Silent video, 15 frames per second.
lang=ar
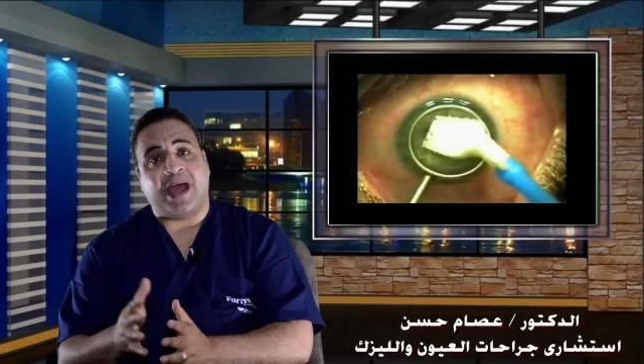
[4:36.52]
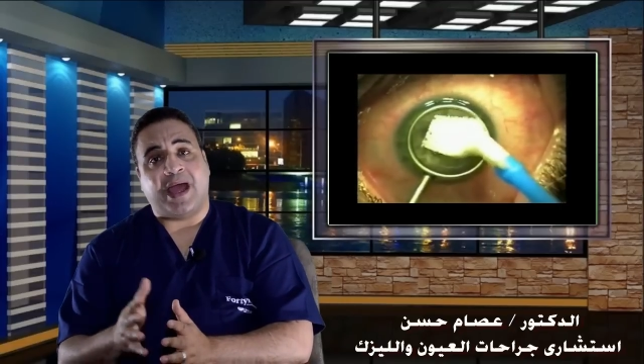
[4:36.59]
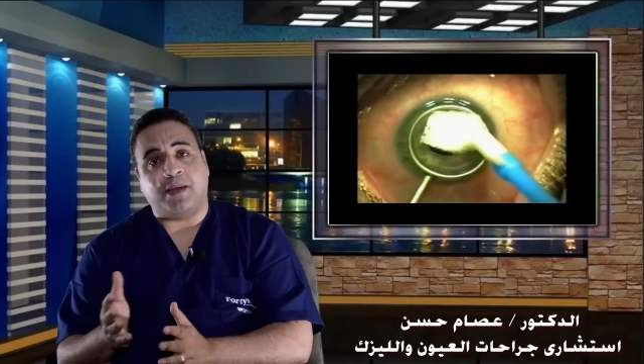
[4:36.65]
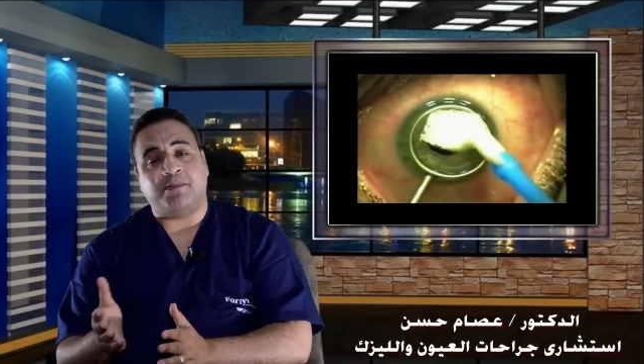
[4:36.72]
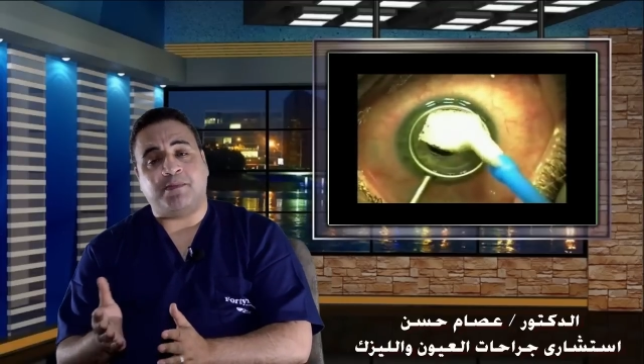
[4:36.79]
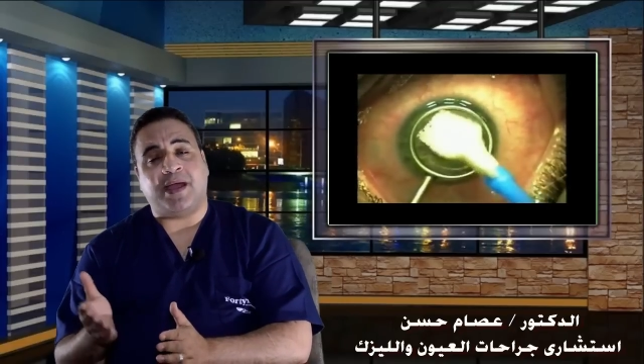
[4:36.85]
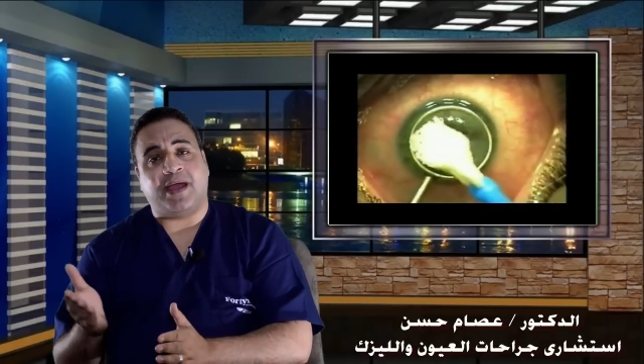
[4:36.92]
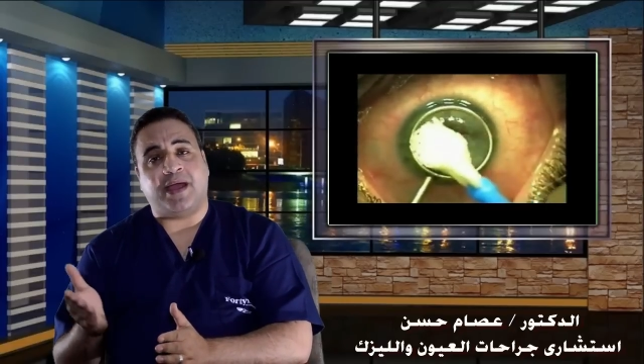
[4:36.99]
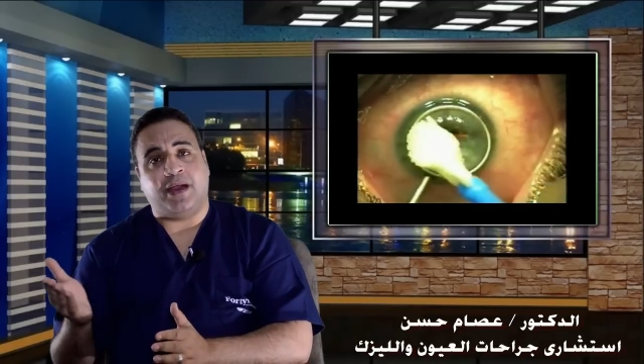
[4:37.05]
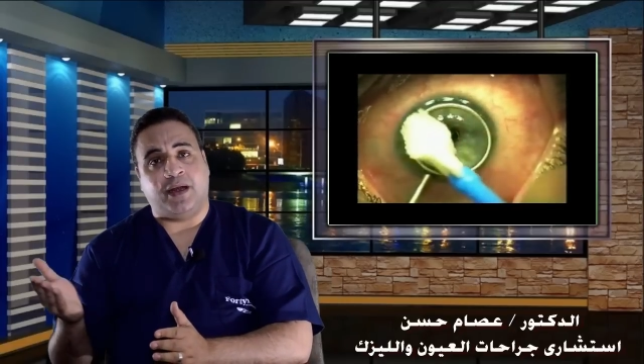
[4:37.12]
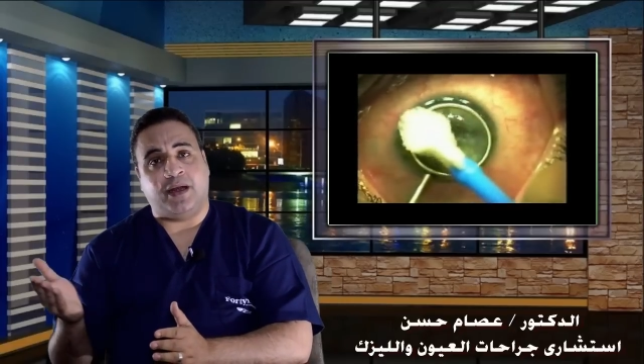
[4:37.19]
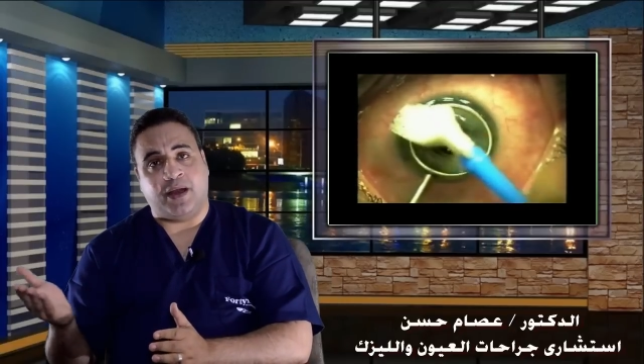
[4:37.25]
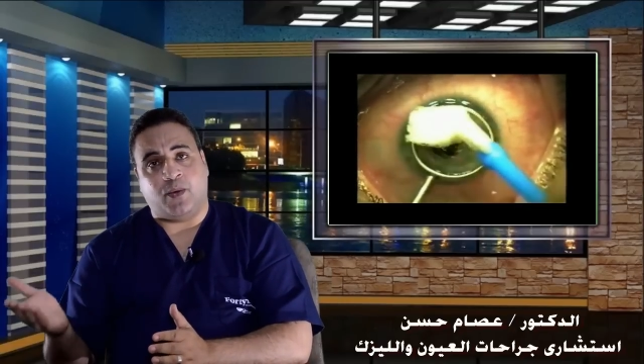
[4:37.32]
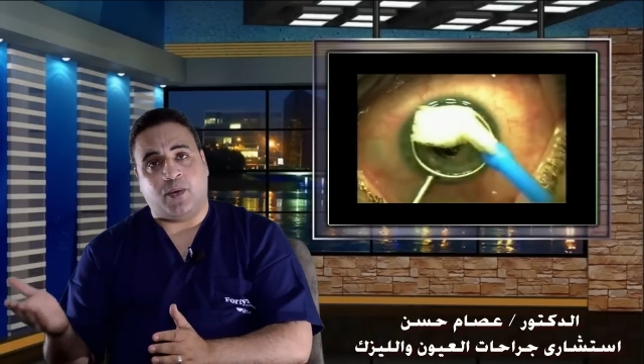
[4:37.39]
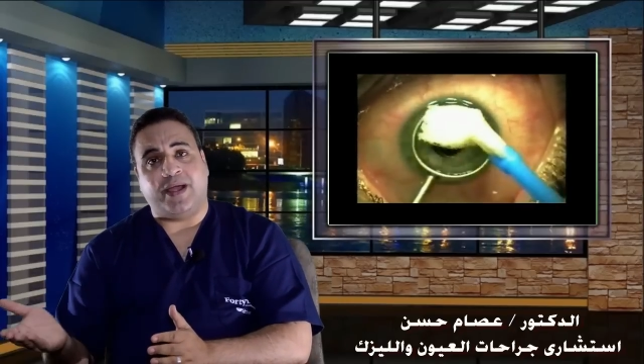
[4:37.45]
اما
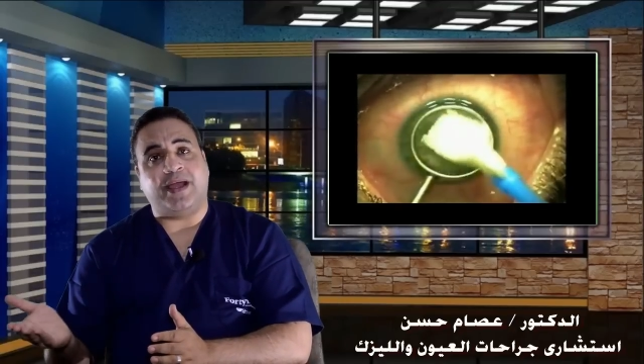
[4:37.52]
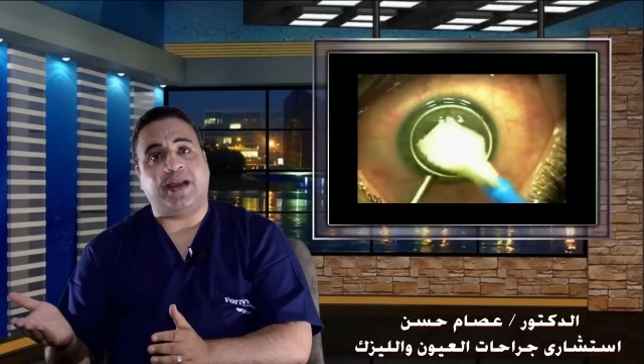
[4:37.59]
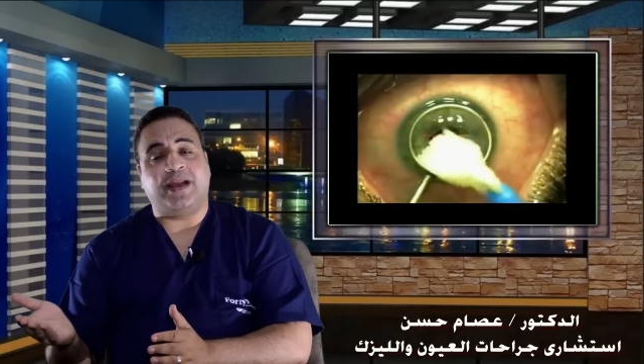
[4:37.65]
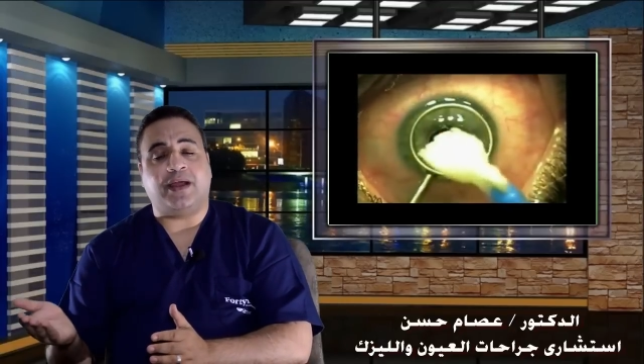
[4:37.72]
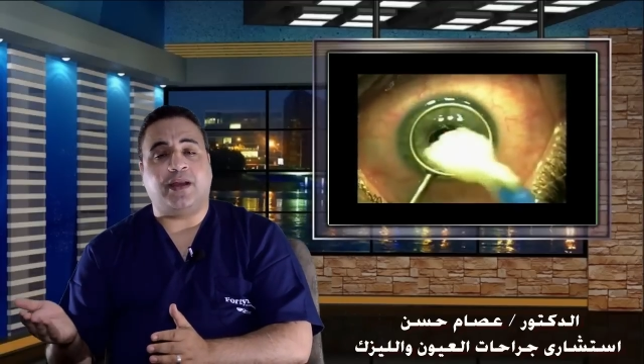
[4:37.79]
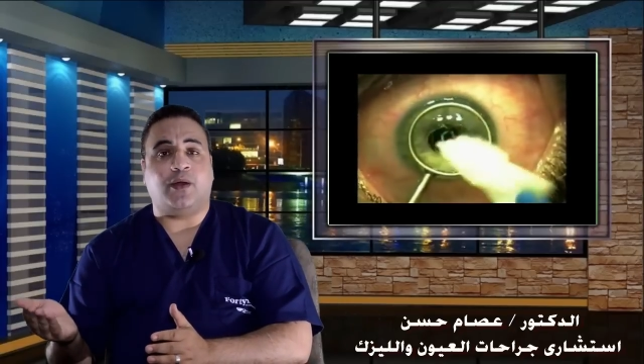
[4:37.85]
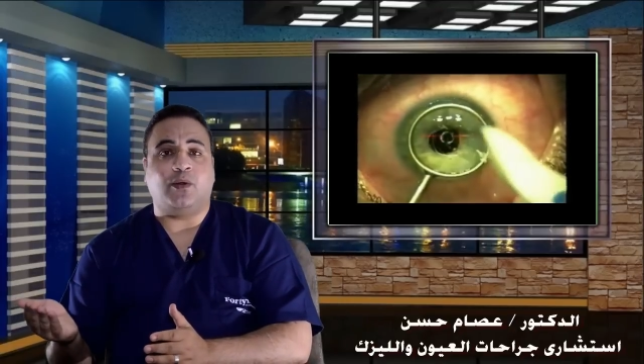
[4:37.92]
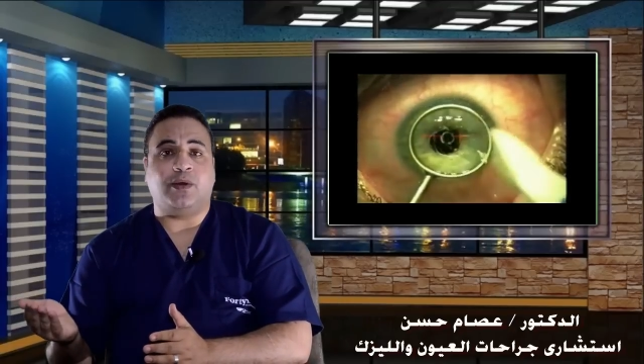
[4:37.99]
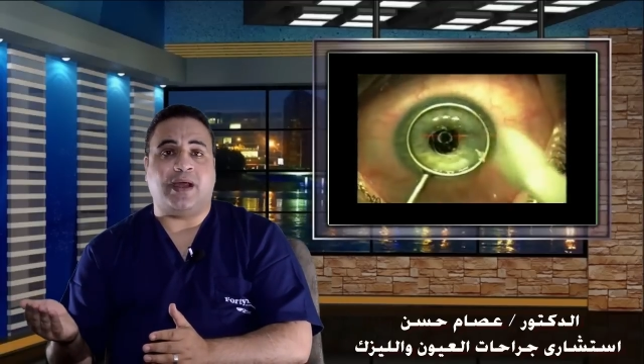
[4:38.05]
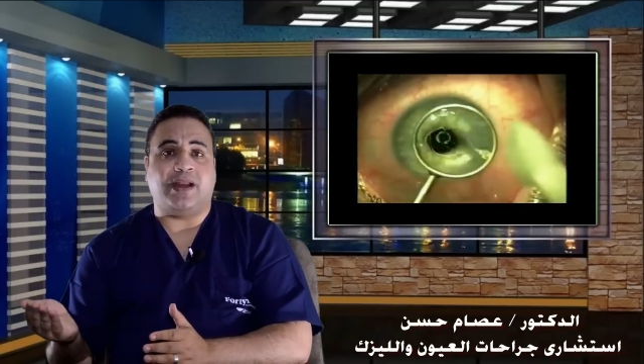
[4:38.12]
النوعيه اللي احنا قلنا